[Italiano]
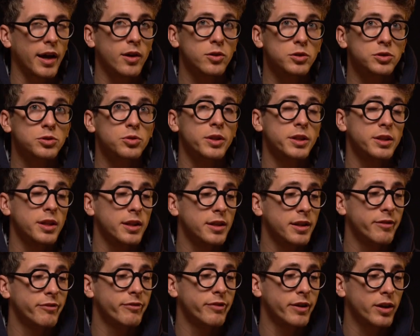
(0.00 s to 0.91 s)
È costruita
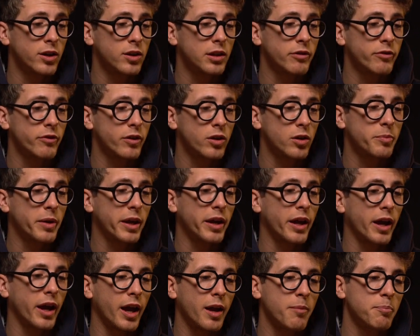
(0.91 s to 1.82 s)
davvero davvero
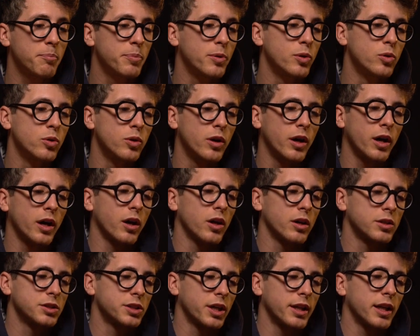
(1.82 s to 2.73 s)
bene e in più
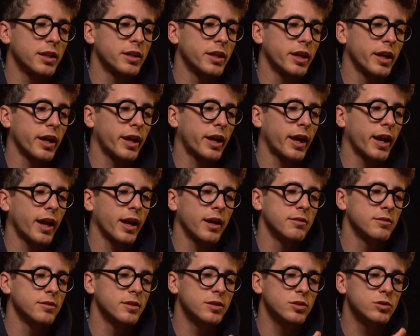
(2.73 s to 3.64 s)
eh, c'è da dire
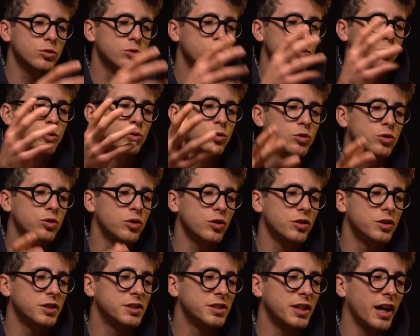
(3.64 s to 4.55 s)
che tutto
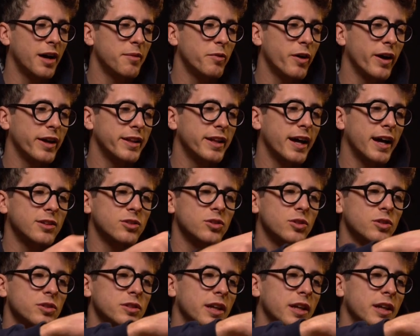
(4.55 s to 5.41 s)
diciamo è dato